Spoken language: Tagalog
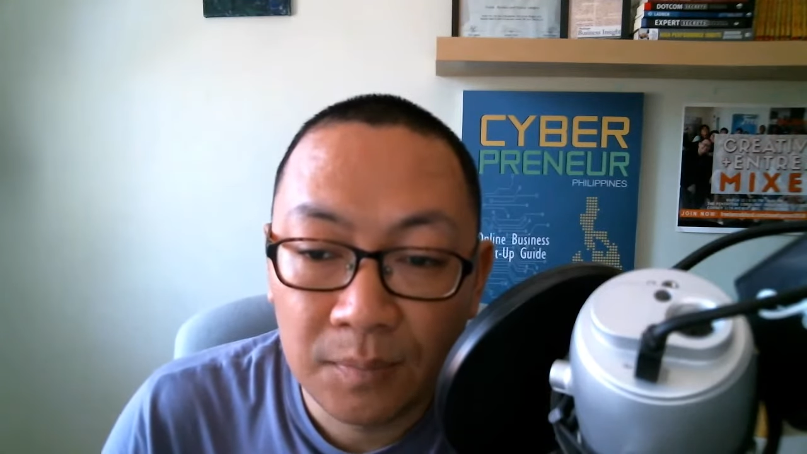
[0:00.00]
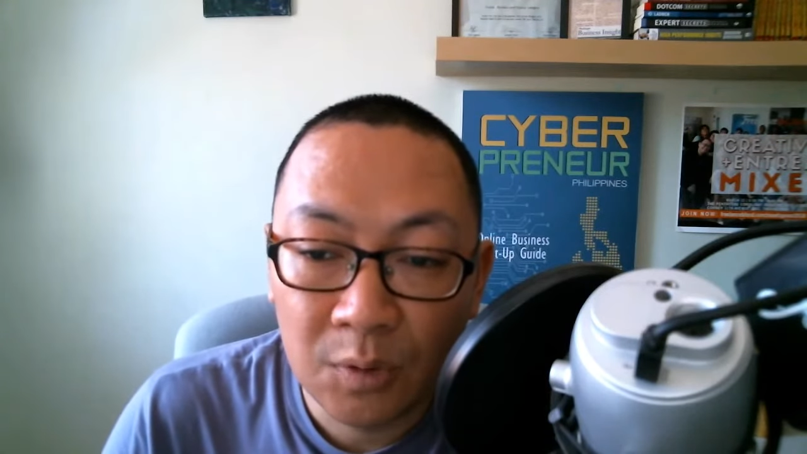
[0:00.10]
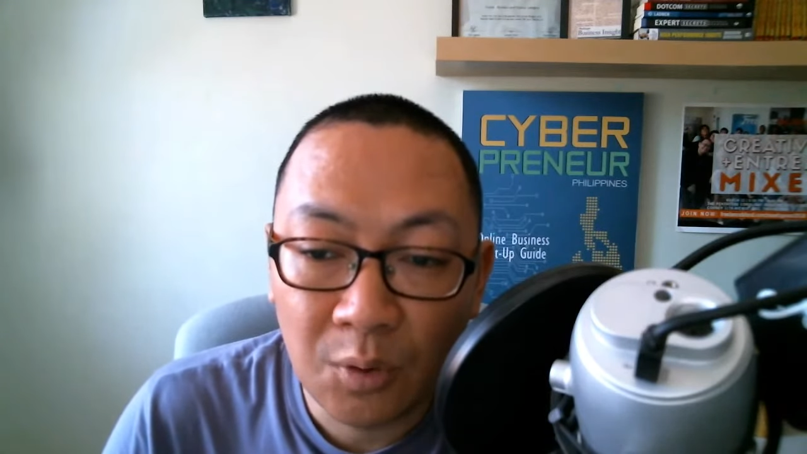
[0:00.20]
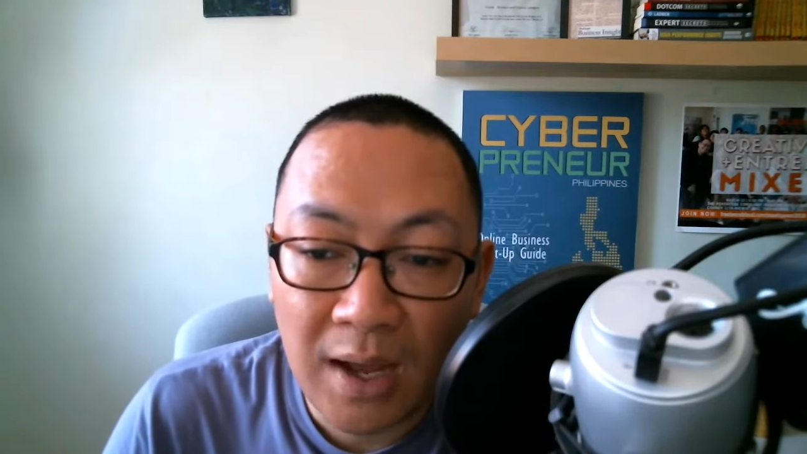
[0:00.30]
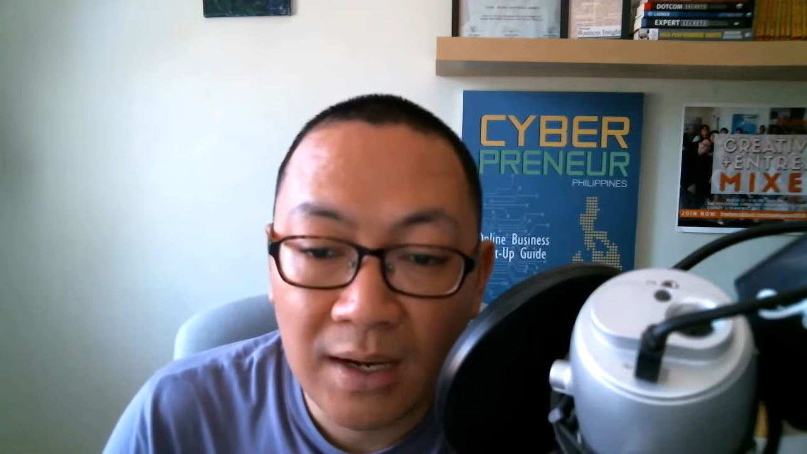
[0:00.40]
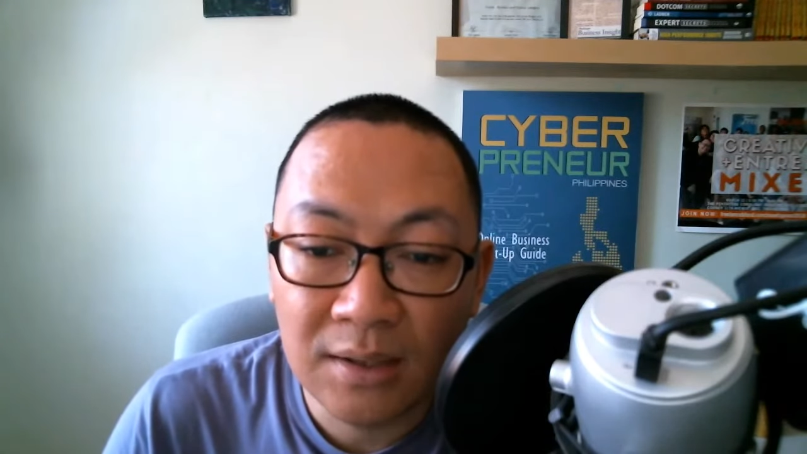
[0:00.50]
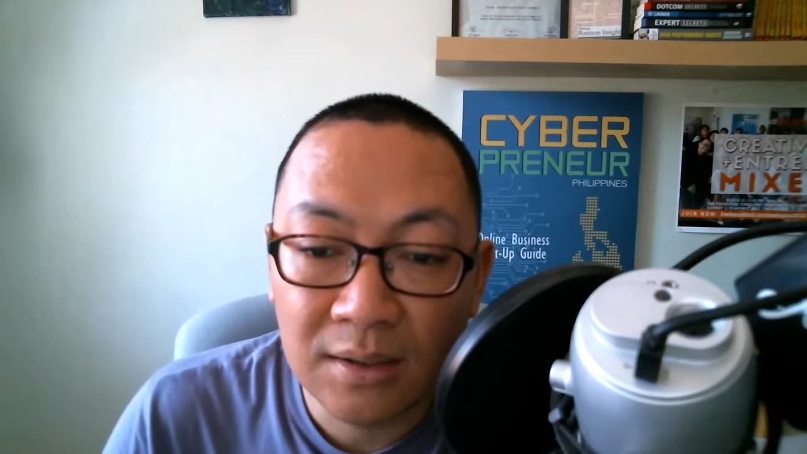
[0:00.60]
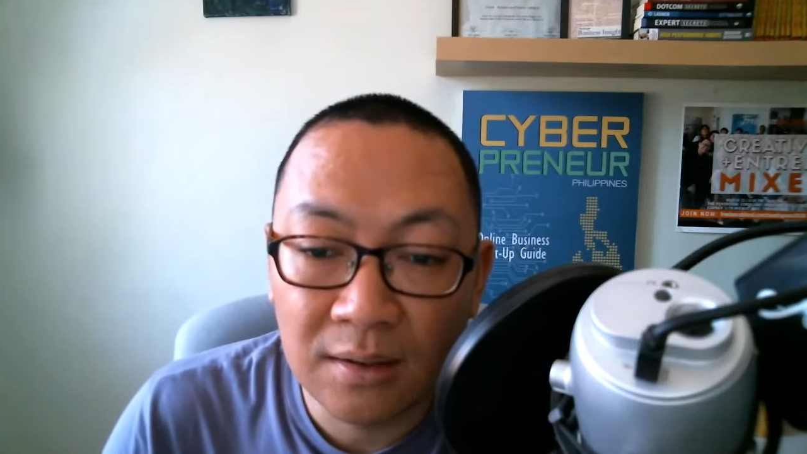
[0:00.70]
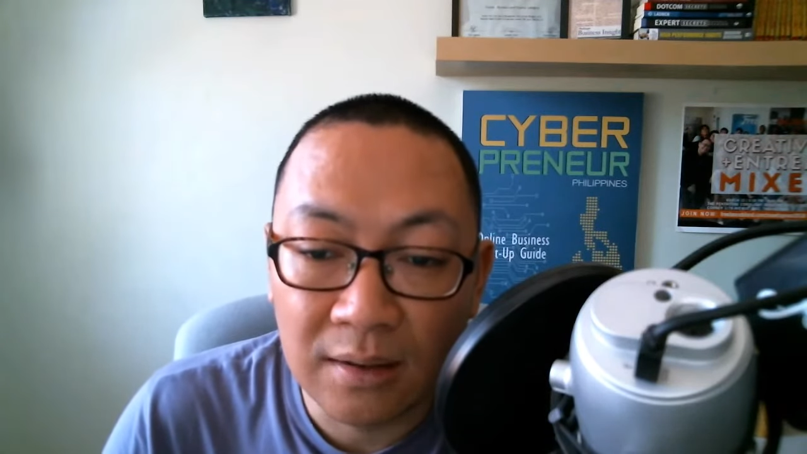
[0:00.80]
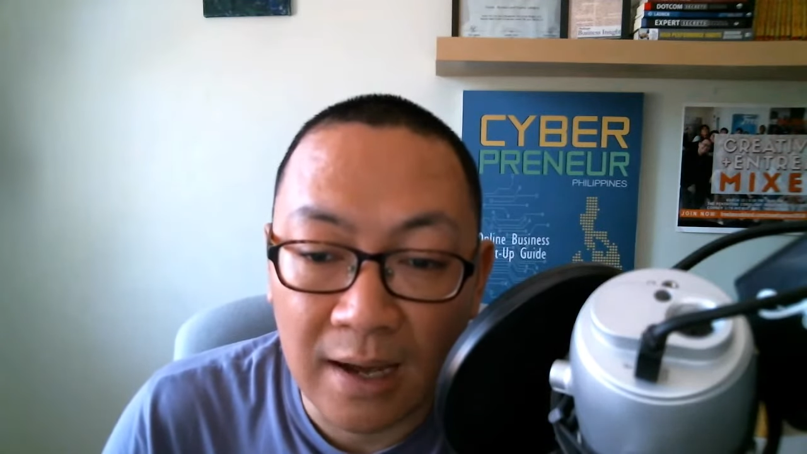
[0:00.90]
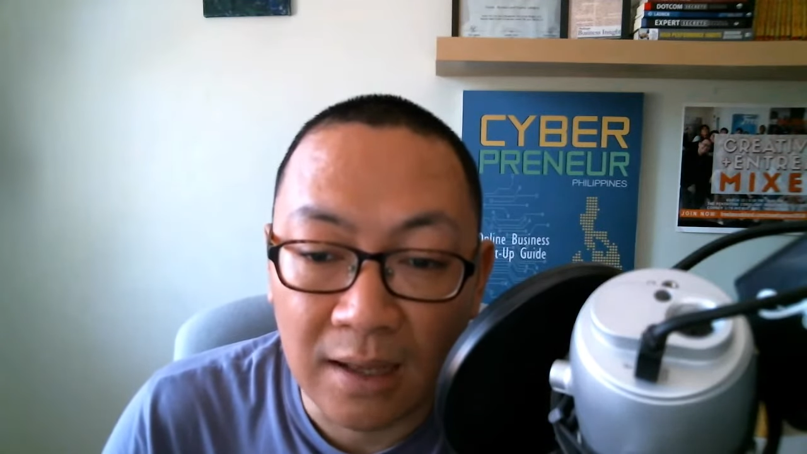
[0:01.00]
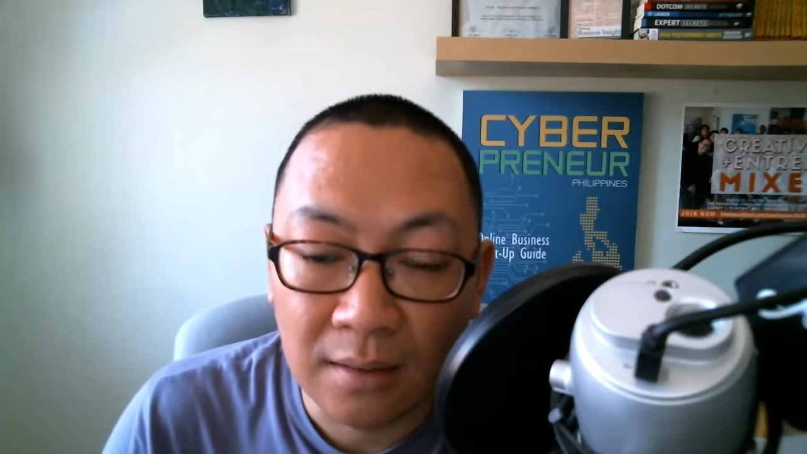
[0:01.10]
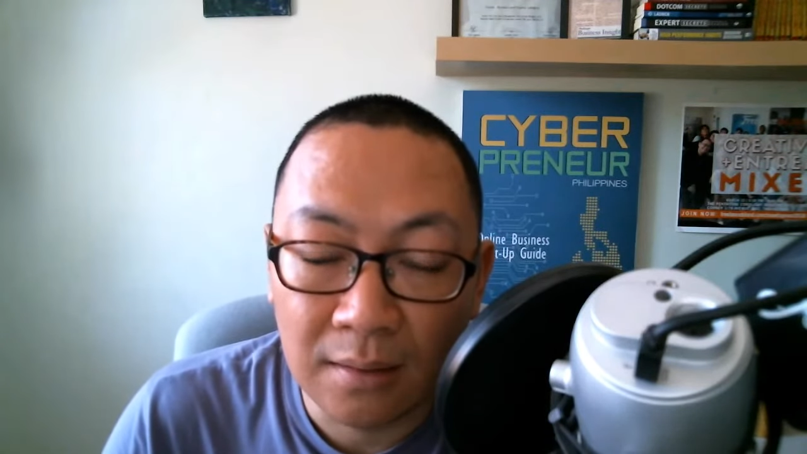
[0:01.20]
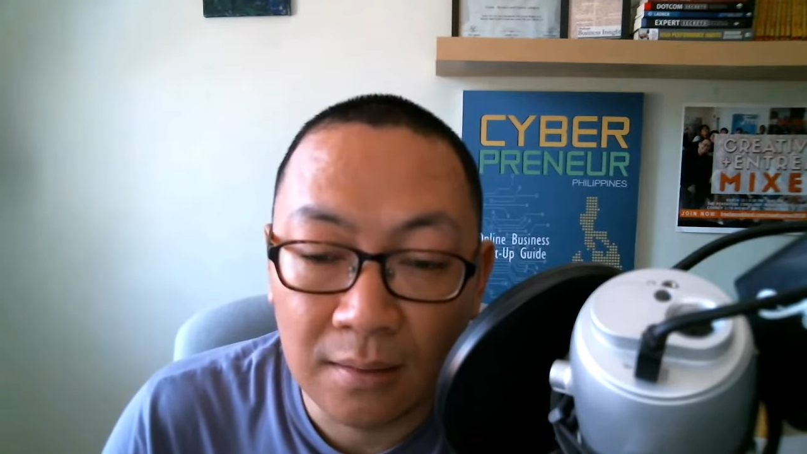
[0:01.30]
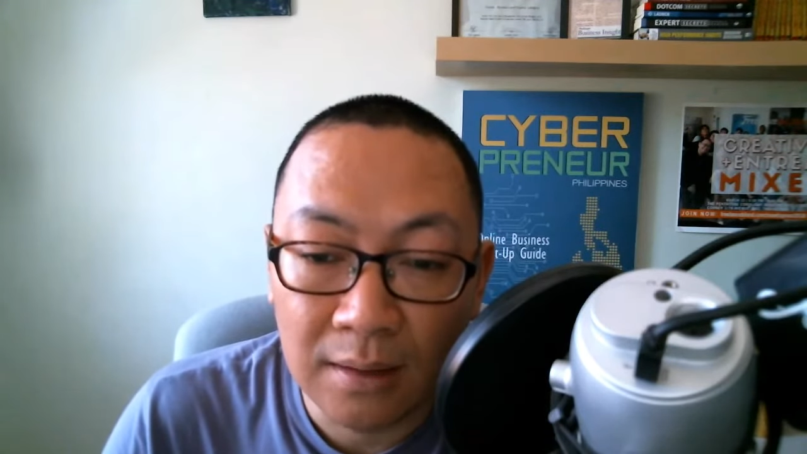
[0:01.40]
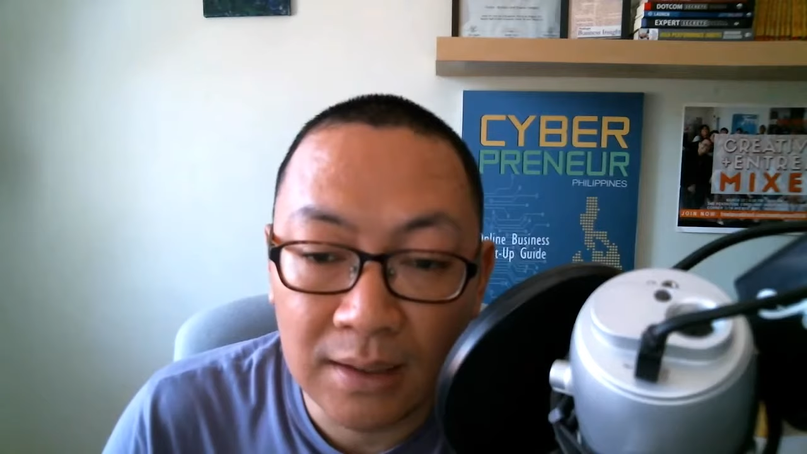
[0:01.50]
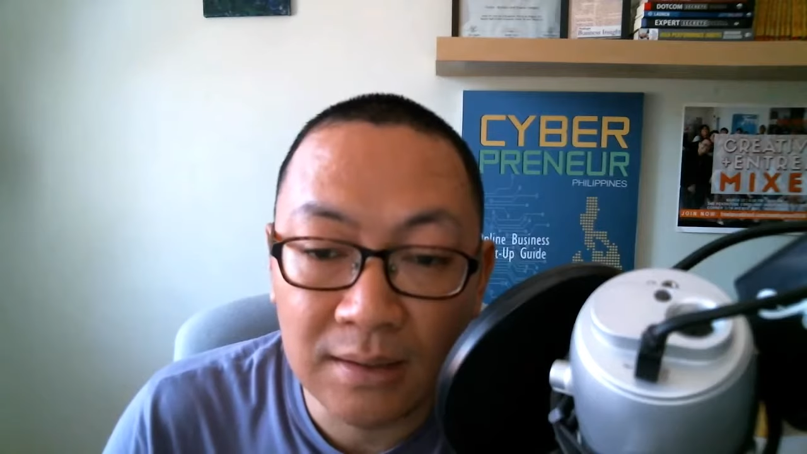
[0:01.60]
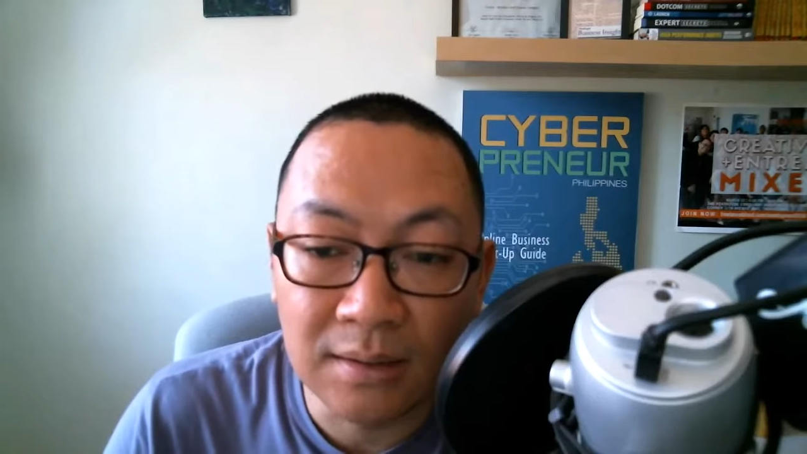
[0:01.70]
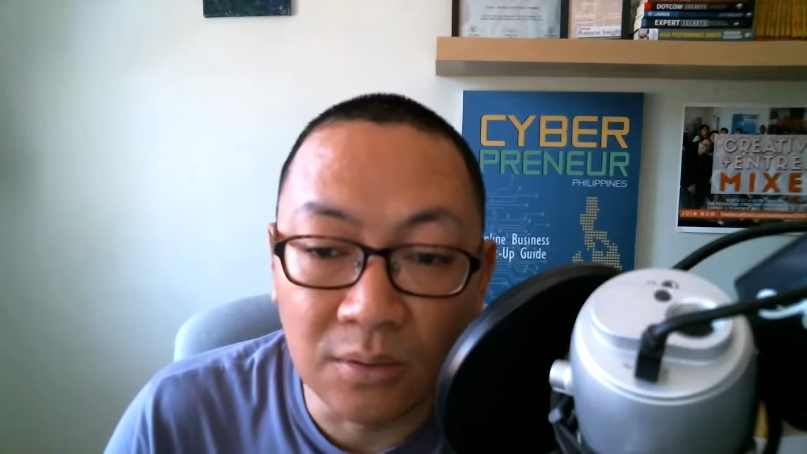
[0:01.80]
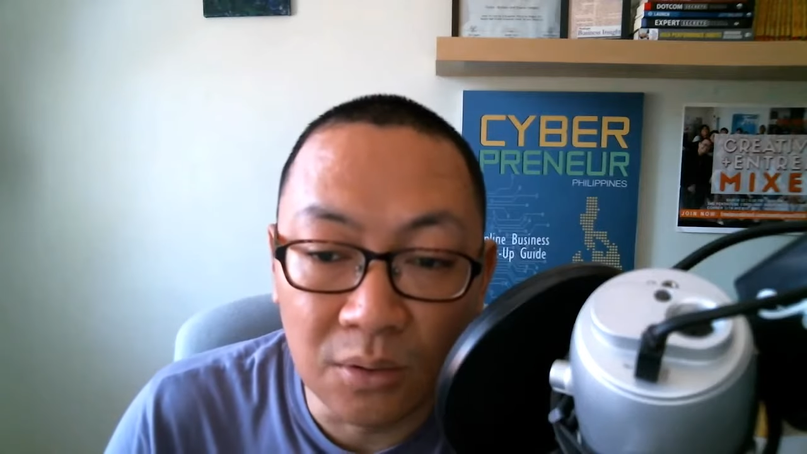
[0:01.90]
to answer that
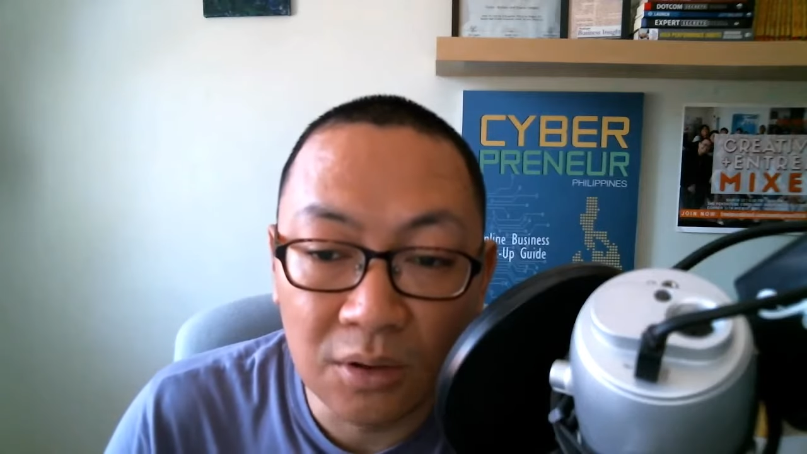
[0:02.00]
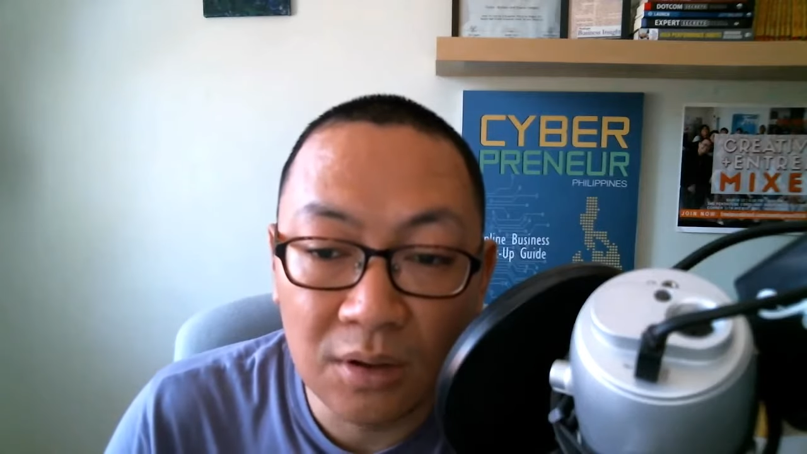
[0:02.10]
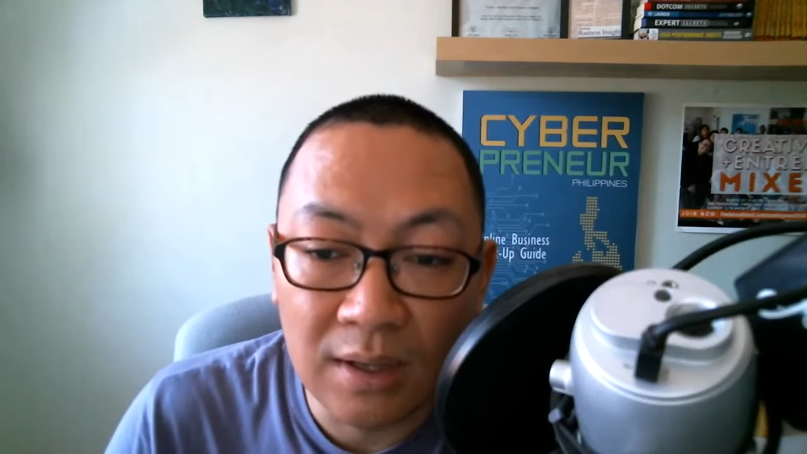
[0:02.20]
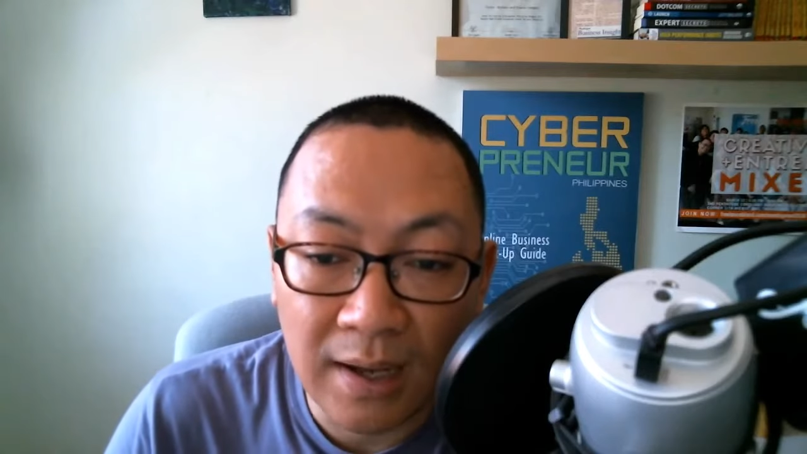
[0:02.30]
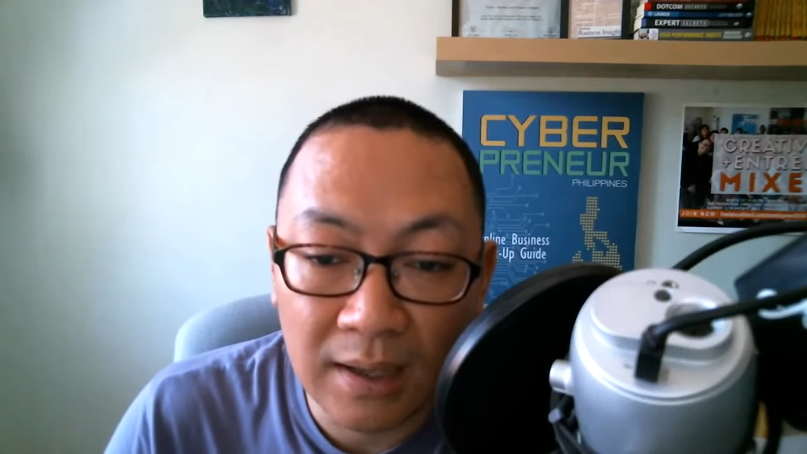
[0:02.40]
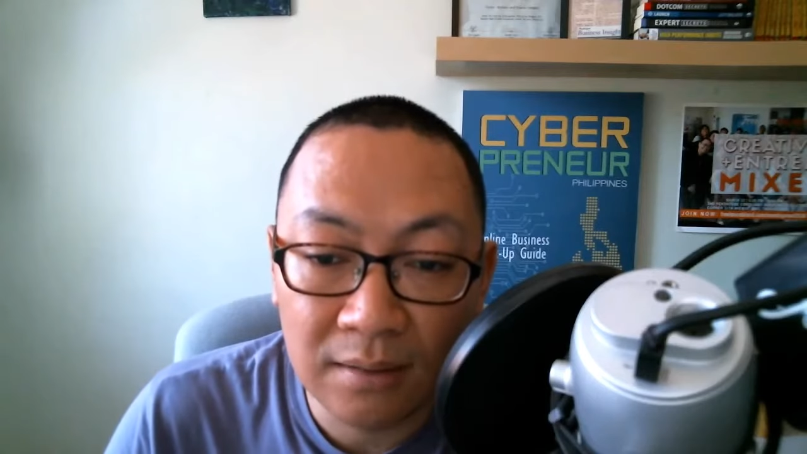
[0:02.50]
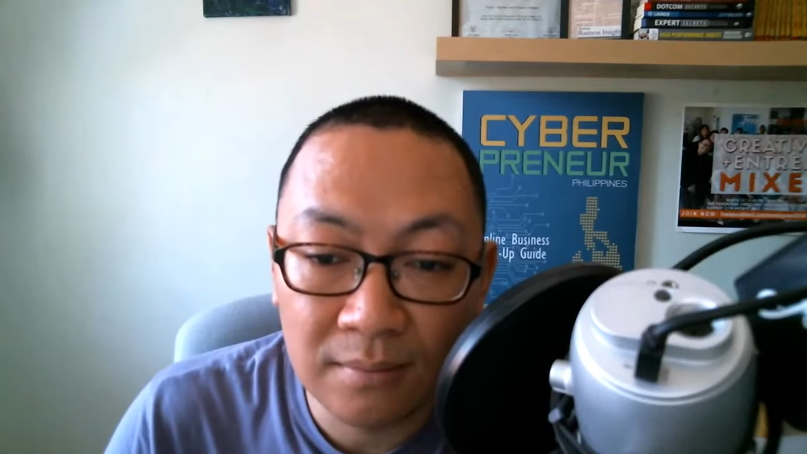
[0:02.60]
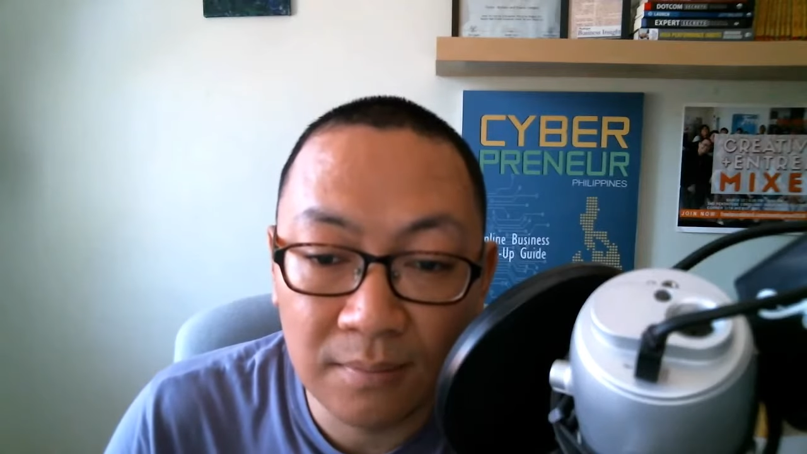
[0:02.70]
it's good that